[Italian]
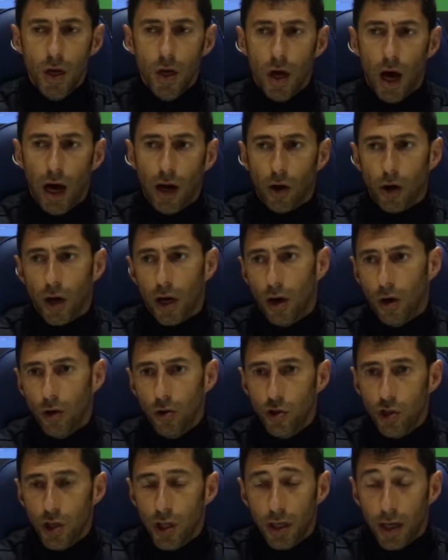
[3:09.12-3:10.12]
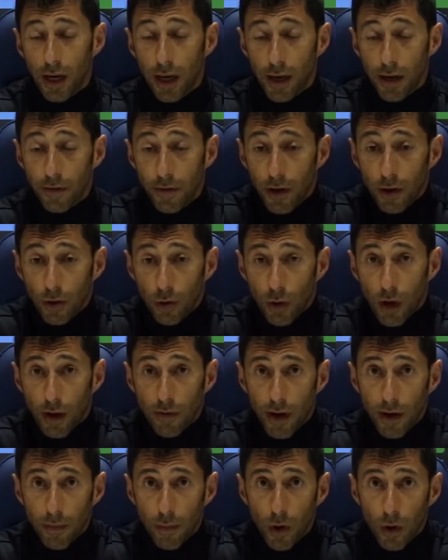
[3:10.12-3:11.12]
Allora, oggi nella rifinitura
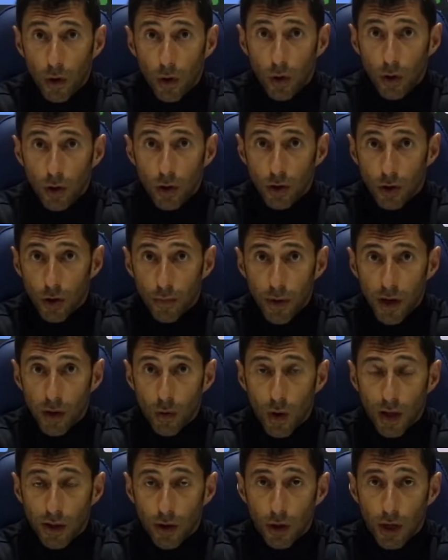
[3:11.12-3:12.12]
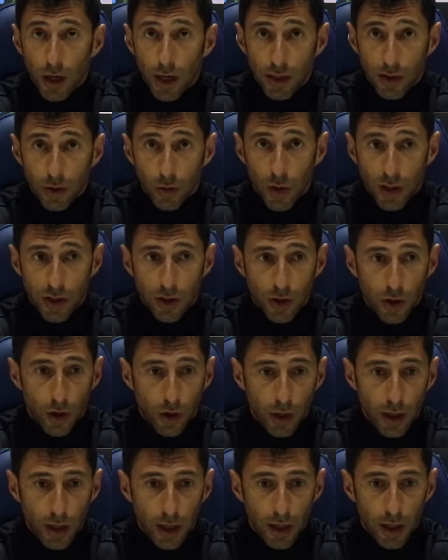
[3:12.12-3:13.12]
avremo insomma, il quadro della
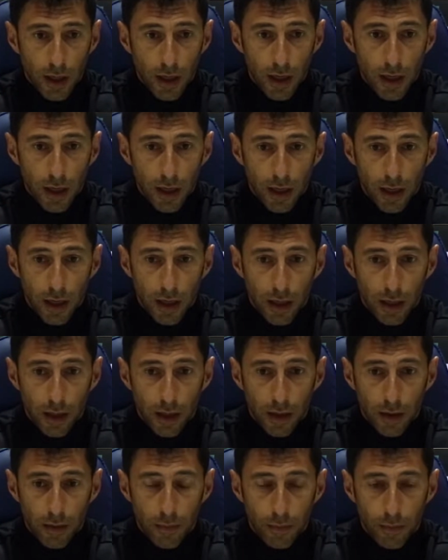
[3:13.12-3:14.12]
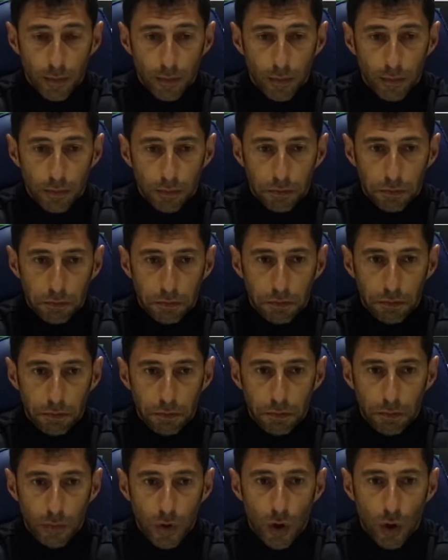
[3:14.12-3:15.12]
situazione. Eh,
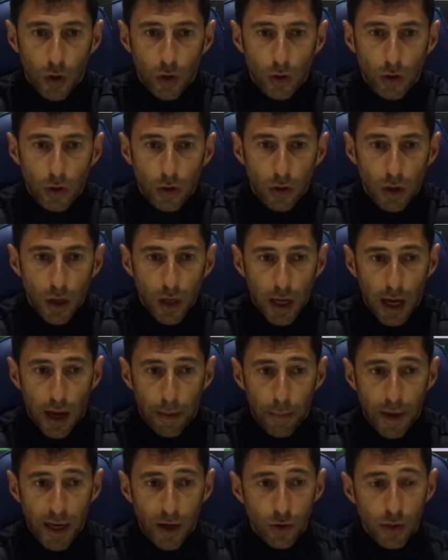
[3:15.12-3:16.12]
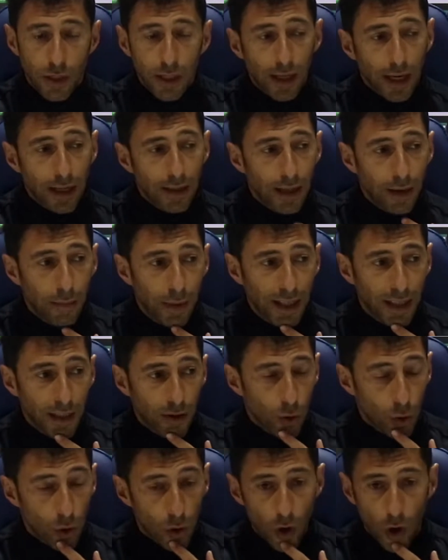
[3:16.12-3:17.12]
non, a me non si tratta mai di
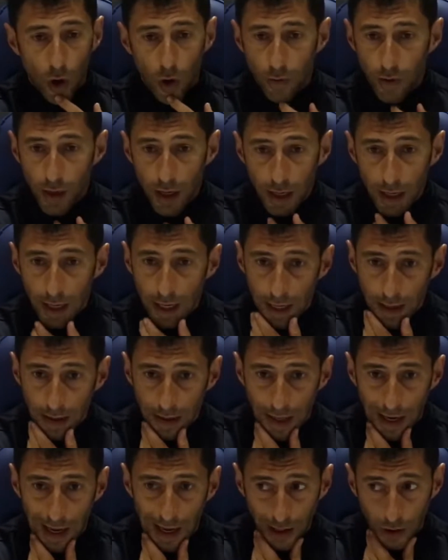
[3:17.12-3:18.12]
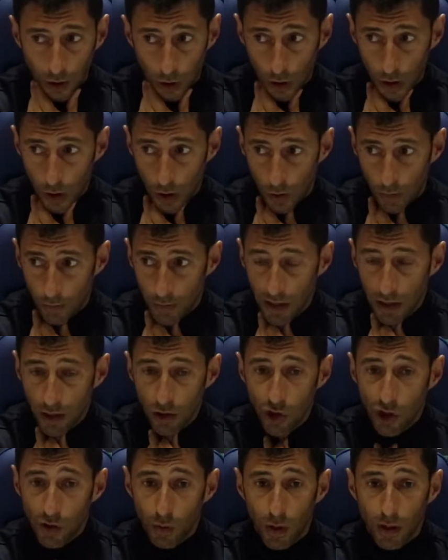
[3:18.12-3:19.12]
turnover né nient'altro, io ho
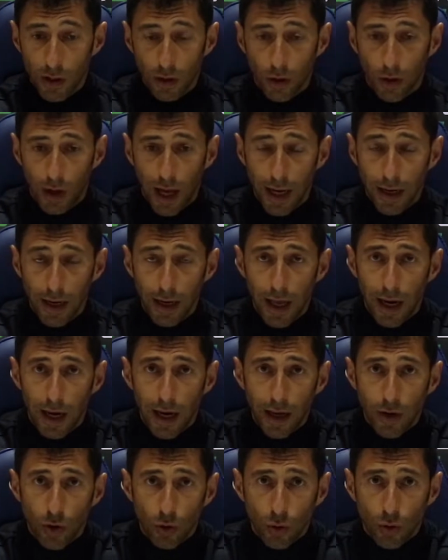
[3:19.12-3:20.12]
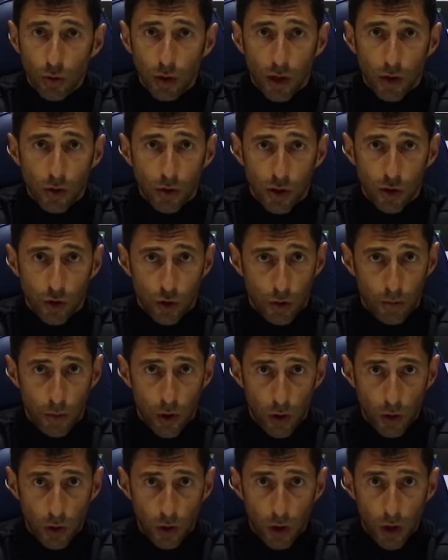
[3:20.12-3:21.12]
25 titolari, li alleno tutti allo stesso
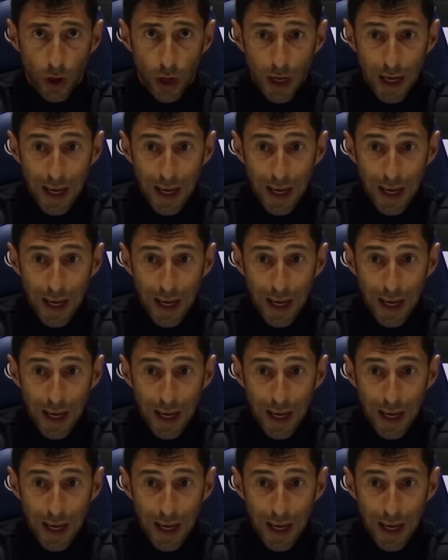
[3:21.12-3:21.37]
modo,